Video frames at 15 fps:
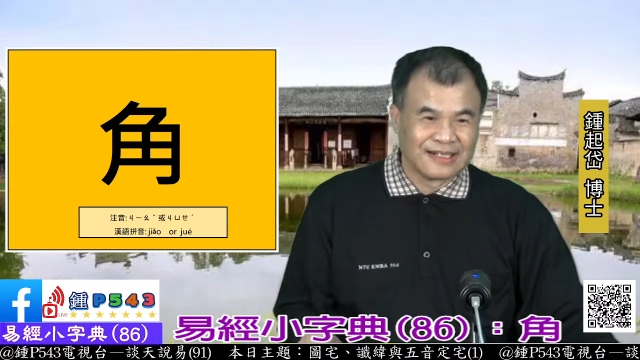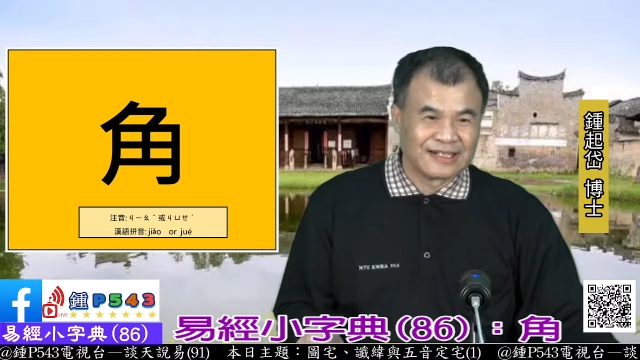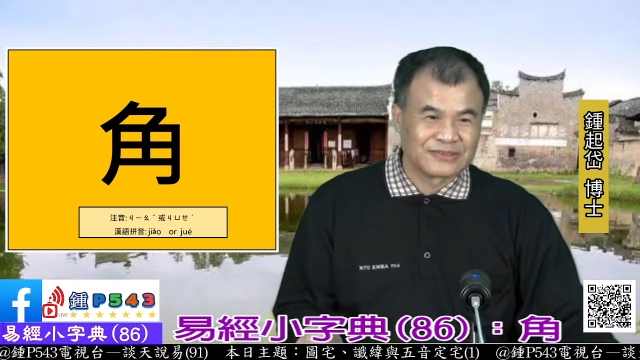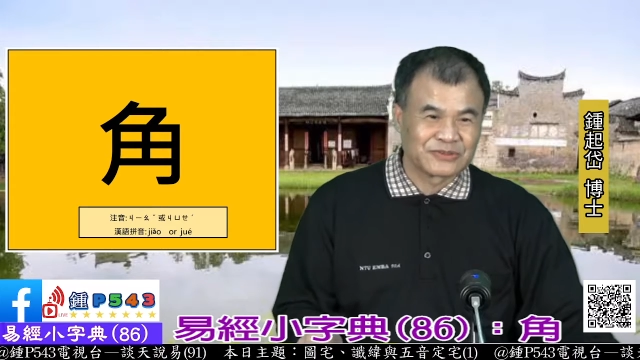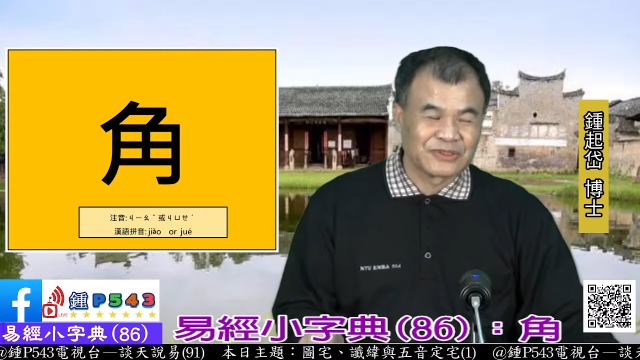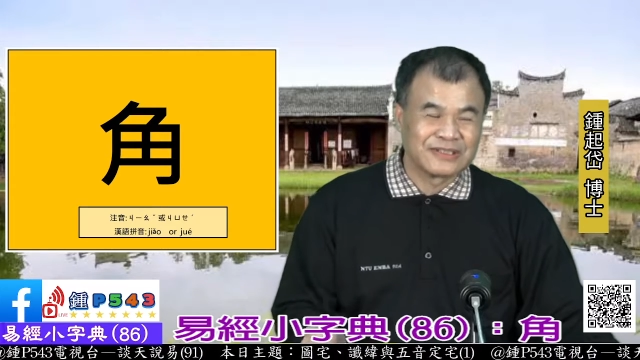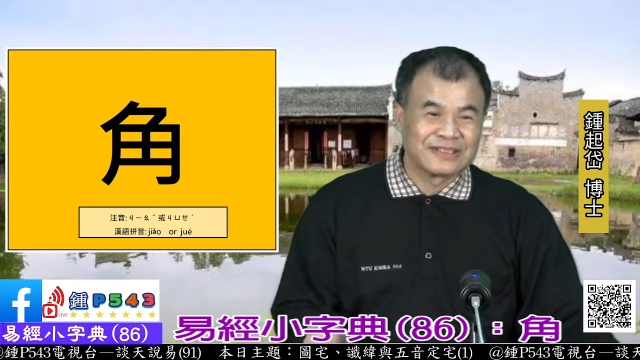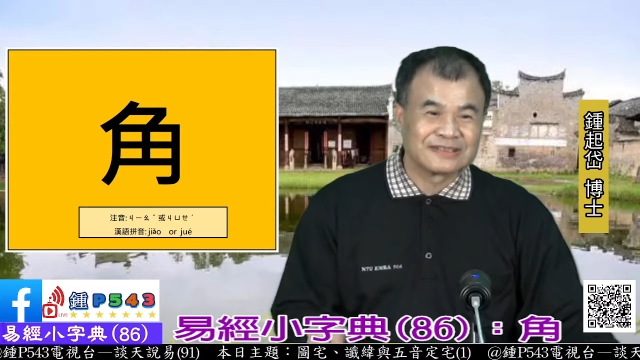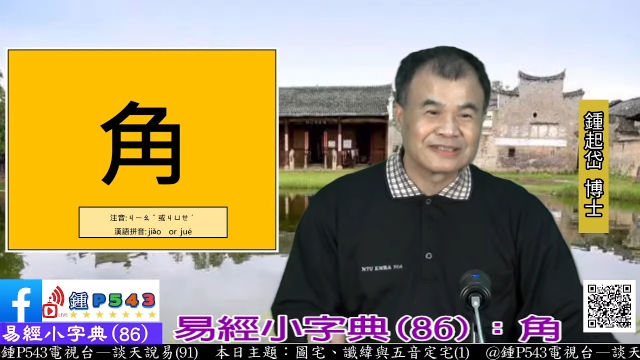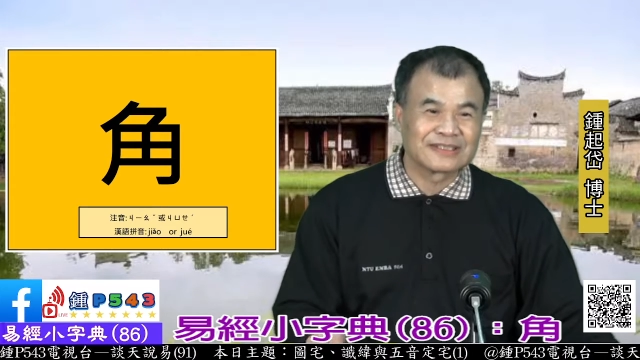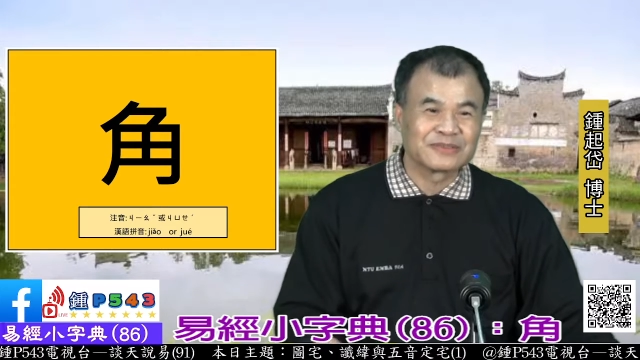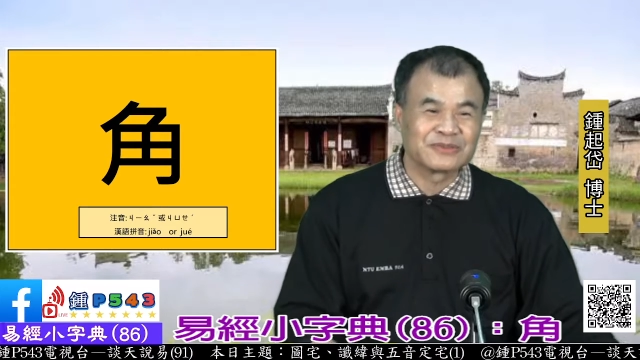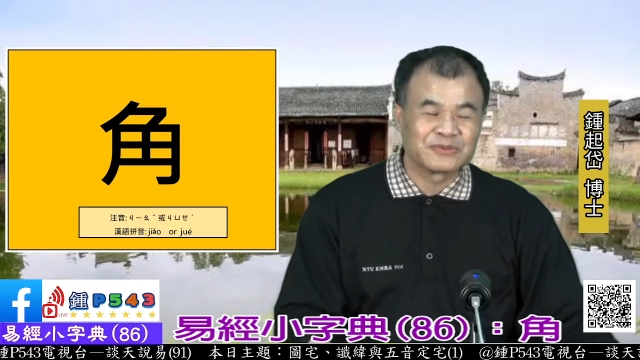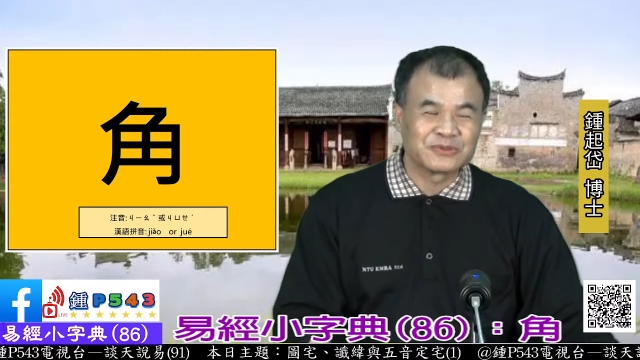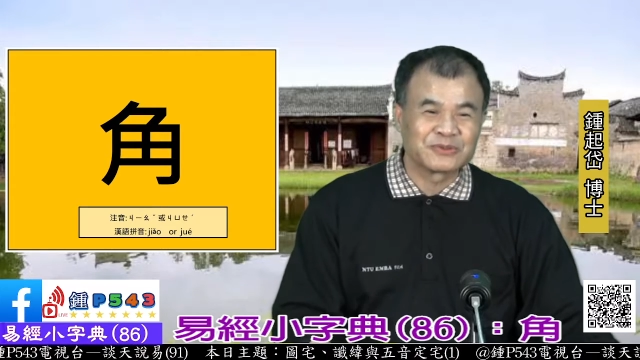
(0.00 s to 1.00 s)
啊，所以呢，这
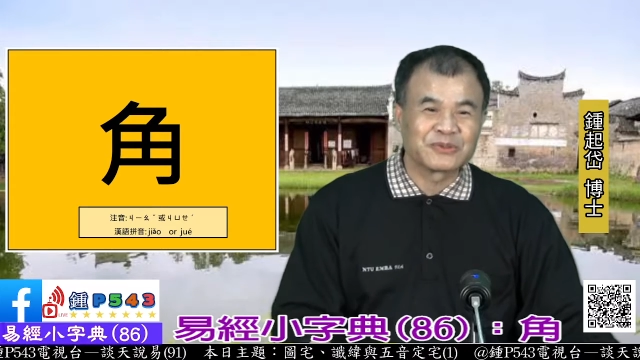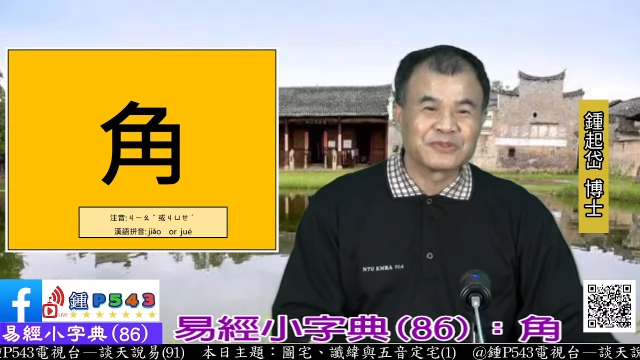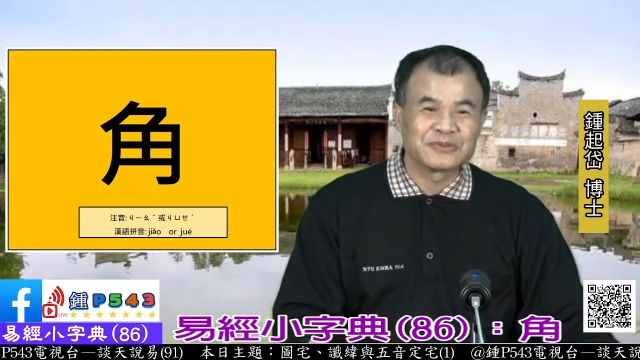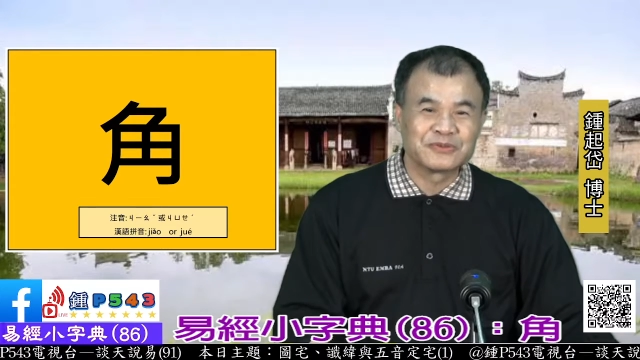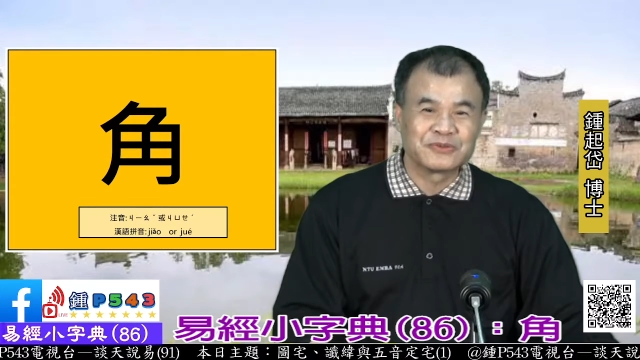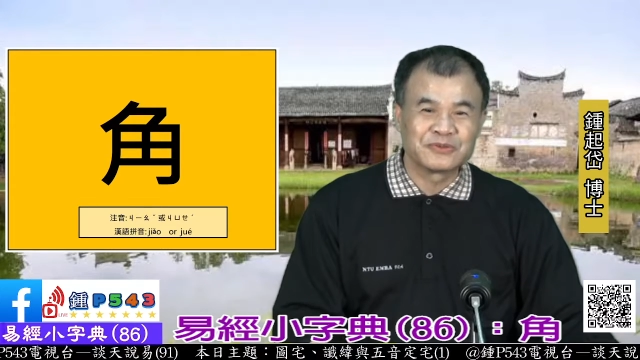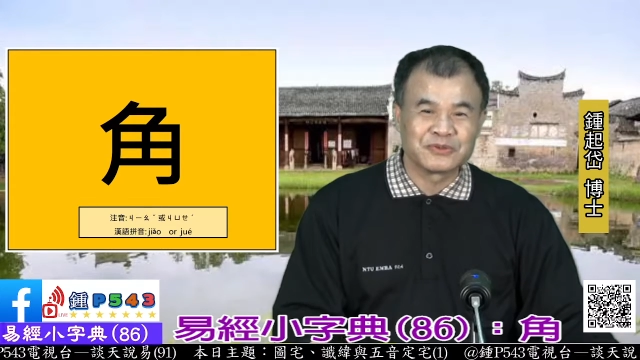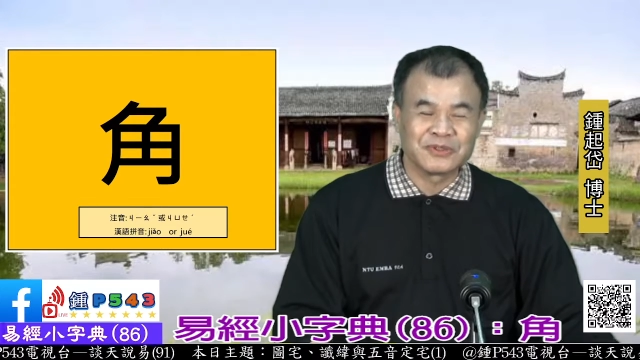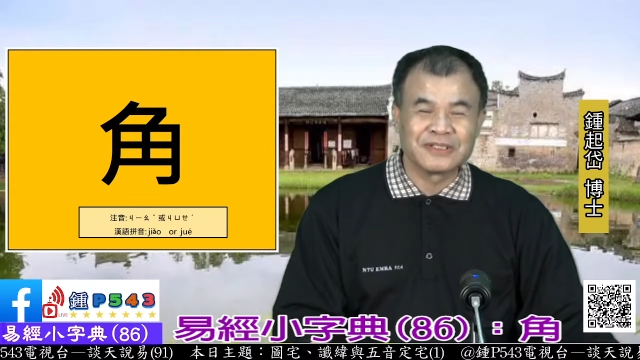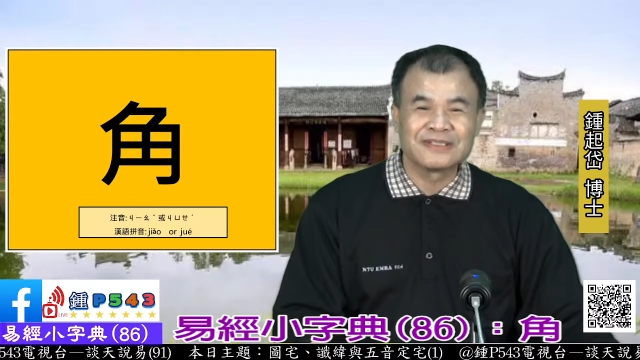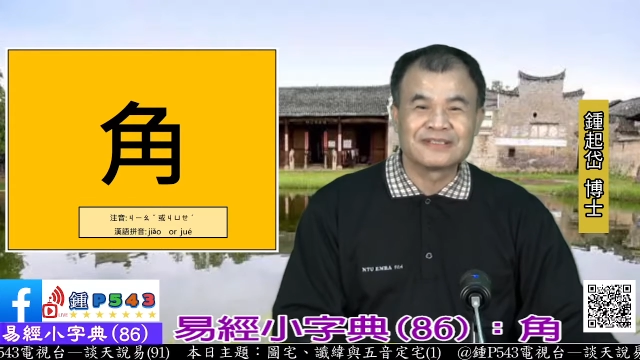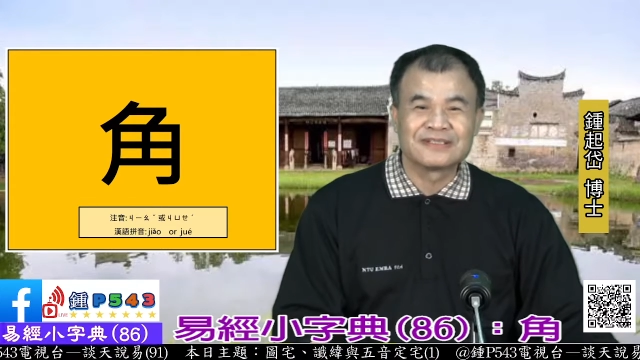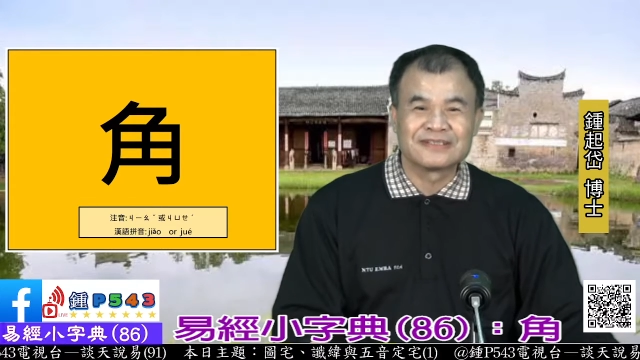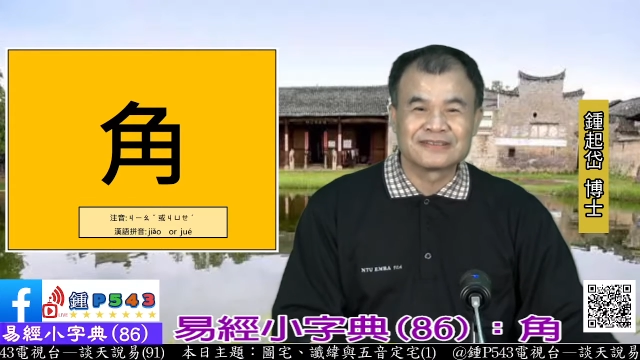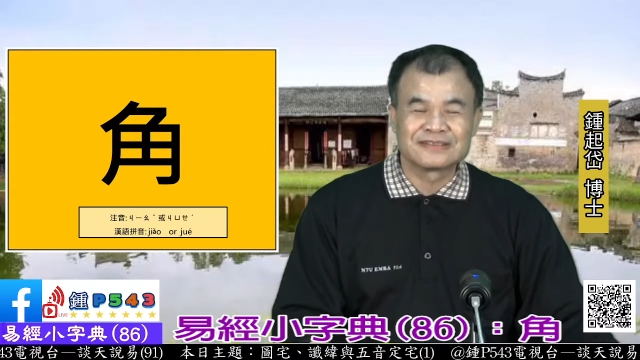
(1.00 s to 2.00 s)
个读作“
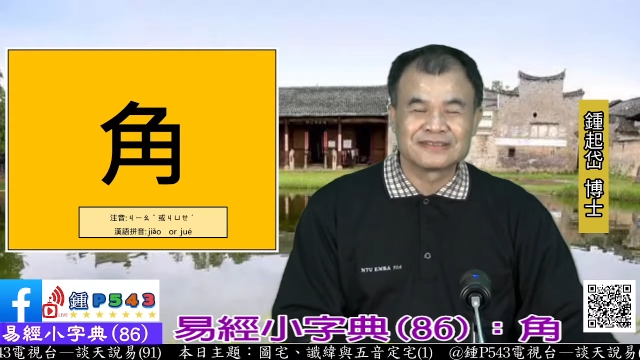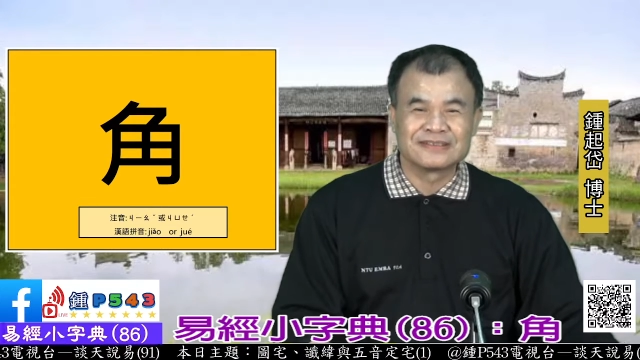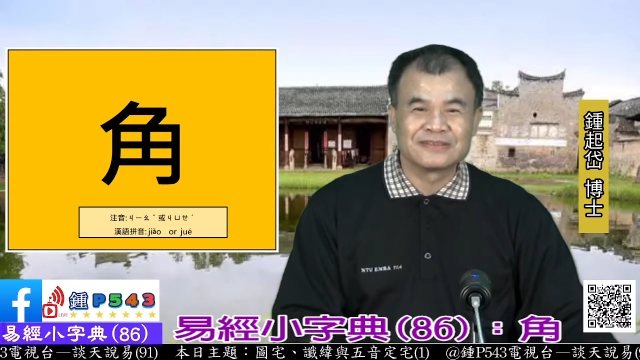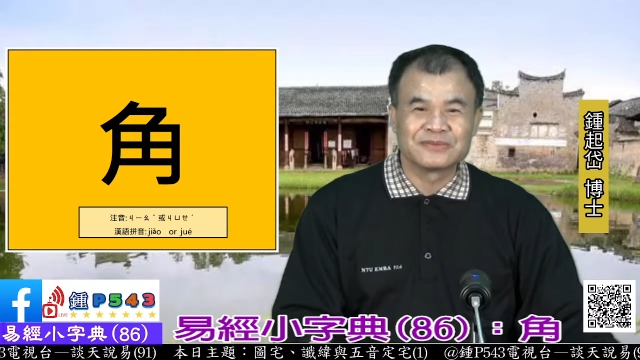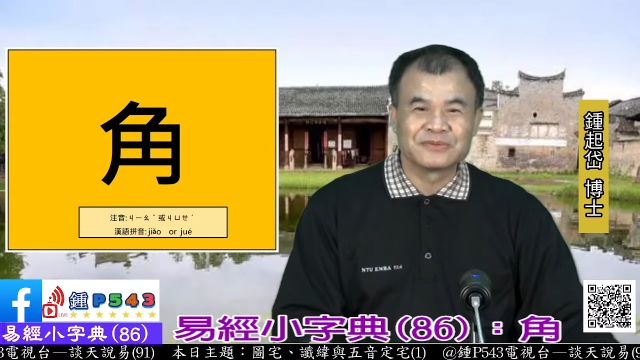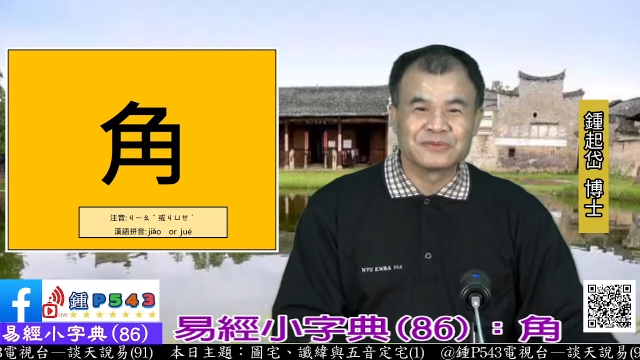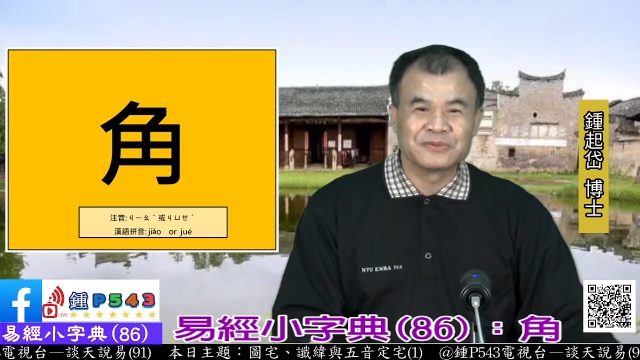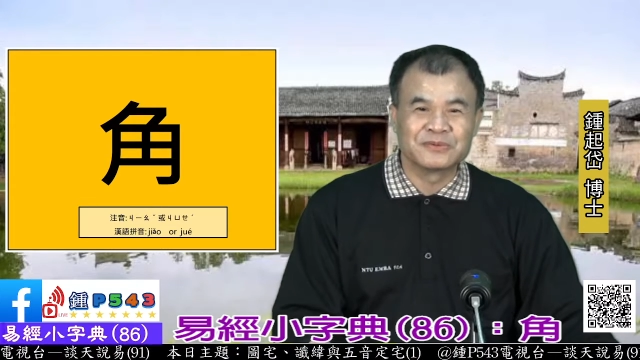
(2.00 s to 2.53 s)
绝”是